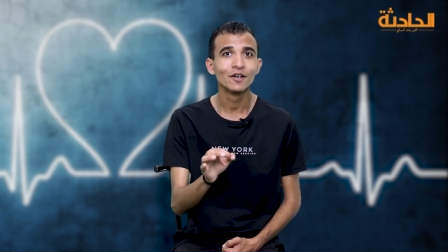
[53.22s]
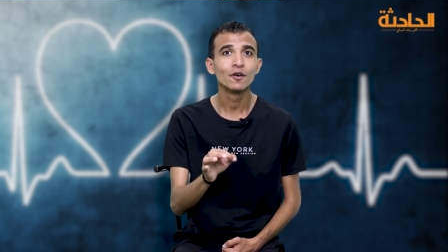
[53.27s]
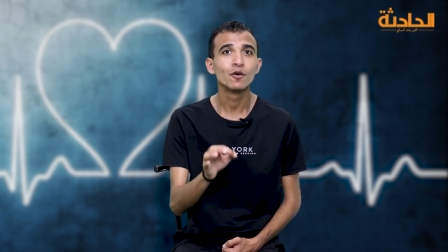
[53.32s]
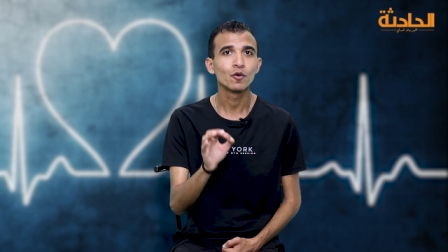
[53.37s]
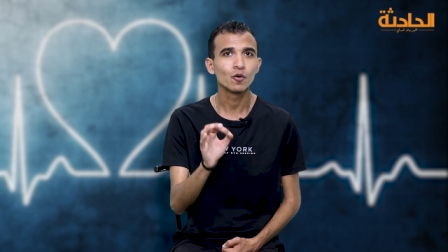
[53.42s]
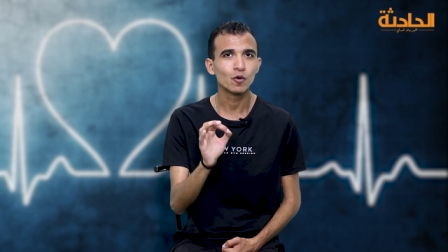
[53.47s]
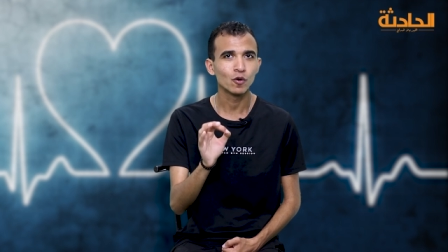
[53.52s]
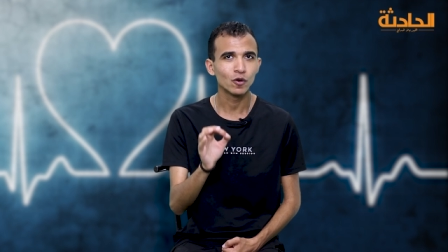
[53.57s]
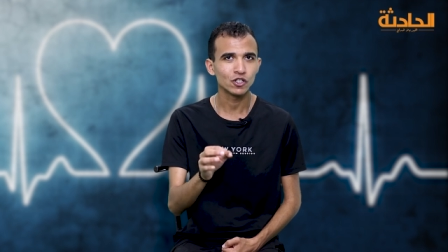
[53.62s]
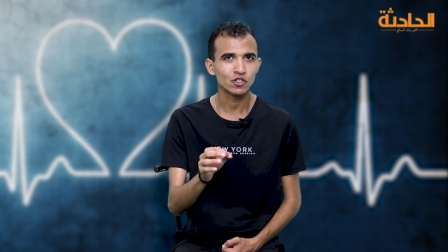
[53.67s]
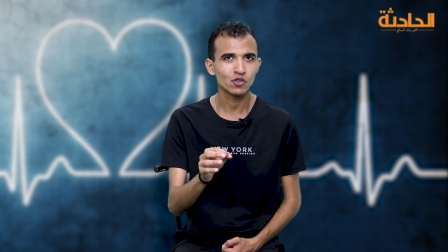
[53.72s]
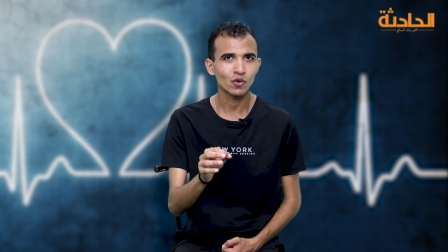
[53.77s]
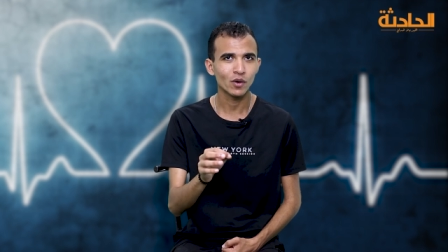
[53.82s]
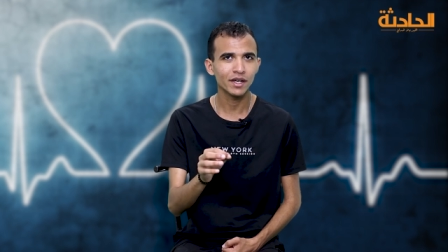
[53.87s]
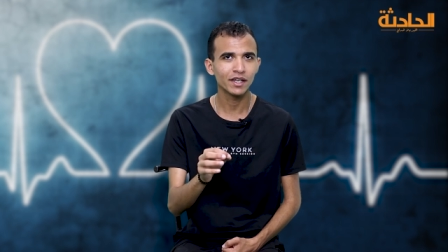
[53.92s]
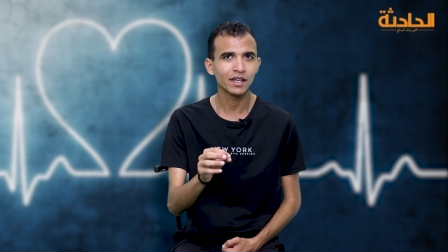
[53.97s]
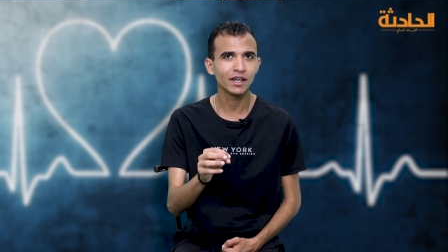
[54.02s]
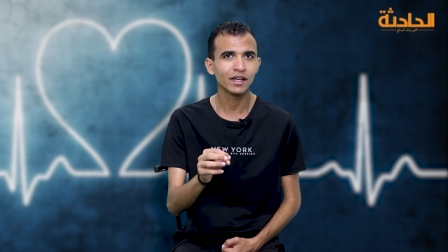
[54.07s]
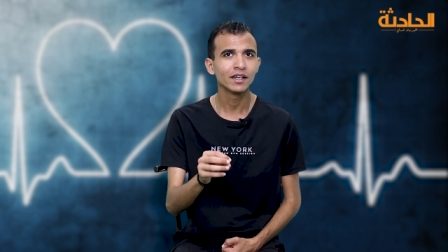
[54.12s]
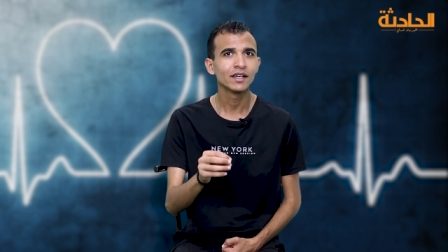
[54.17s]
وكل
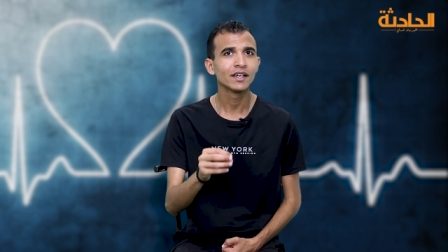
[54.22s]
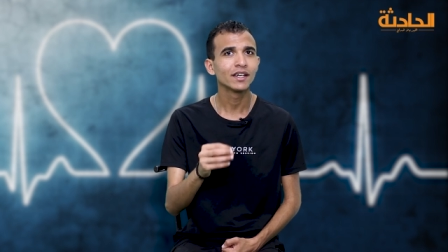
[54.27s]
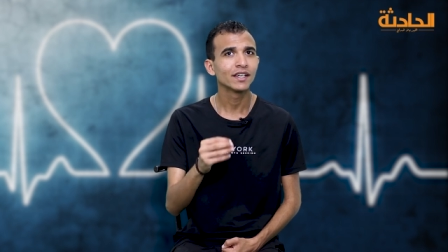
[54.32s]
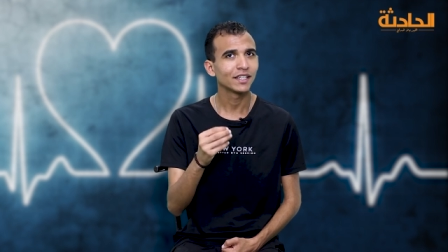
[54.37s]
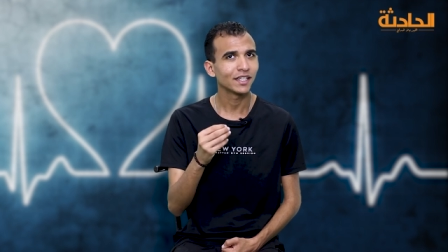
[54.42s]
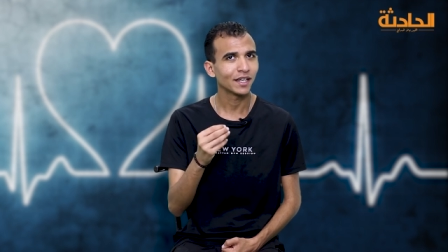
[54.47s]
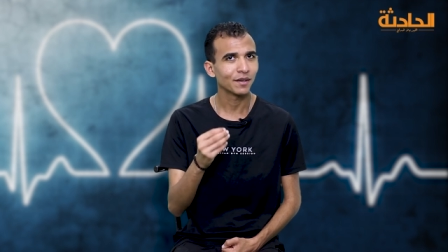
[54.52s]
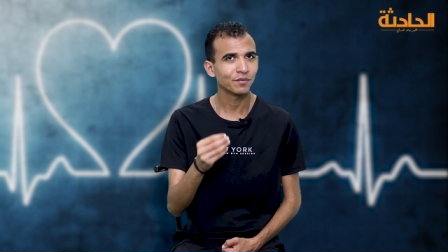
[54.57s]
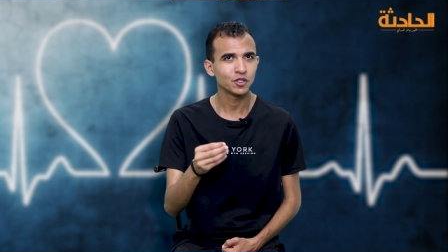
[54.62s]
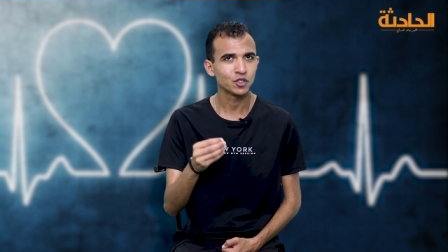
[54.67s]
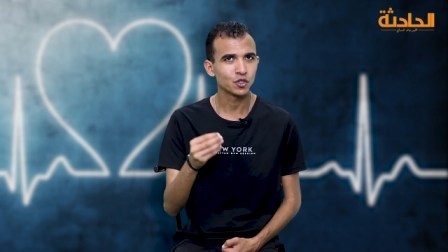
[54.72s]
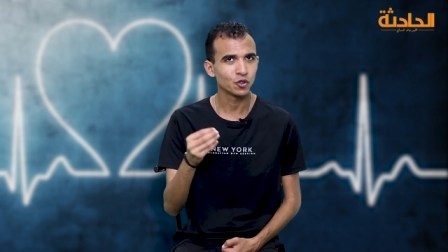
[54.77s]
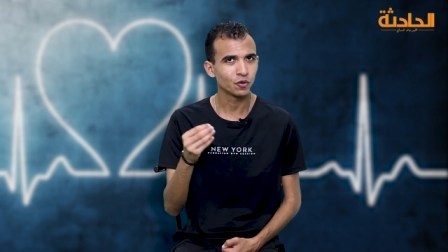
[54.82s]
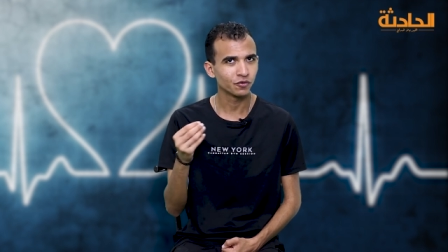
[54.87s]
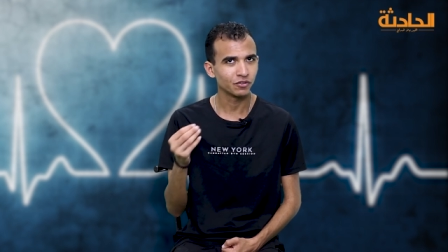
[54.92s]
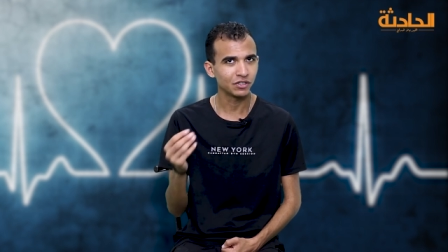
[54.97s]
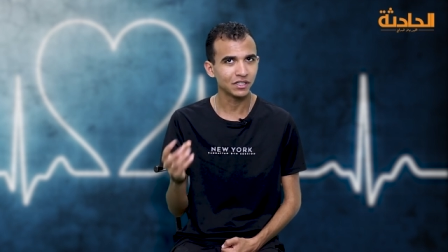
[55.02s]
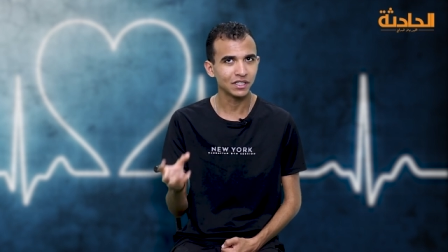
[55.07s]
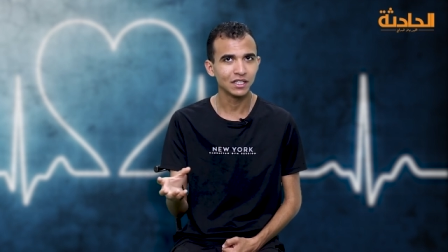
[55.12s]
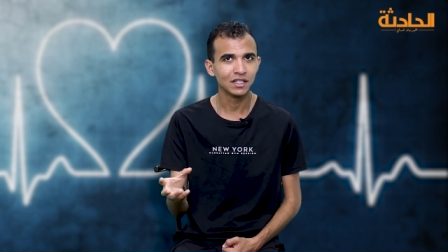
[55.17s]
شوية يا ابني
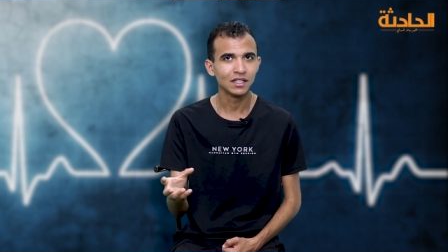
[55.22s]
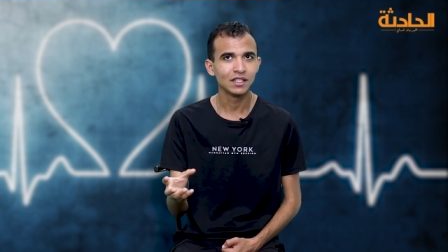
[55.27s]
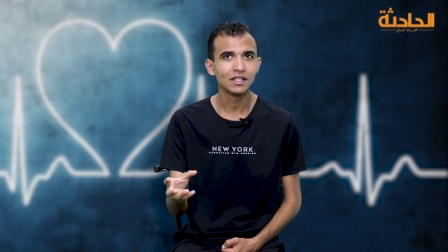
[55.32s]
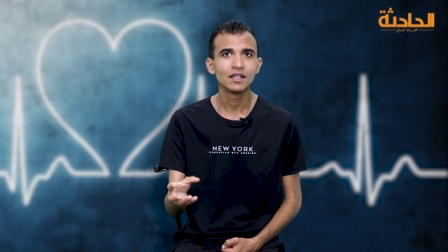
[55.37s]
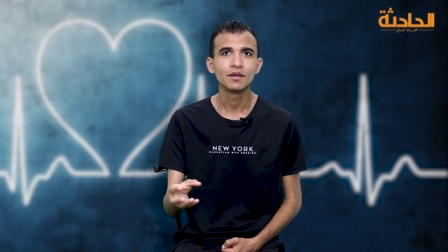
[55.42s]
شوف دي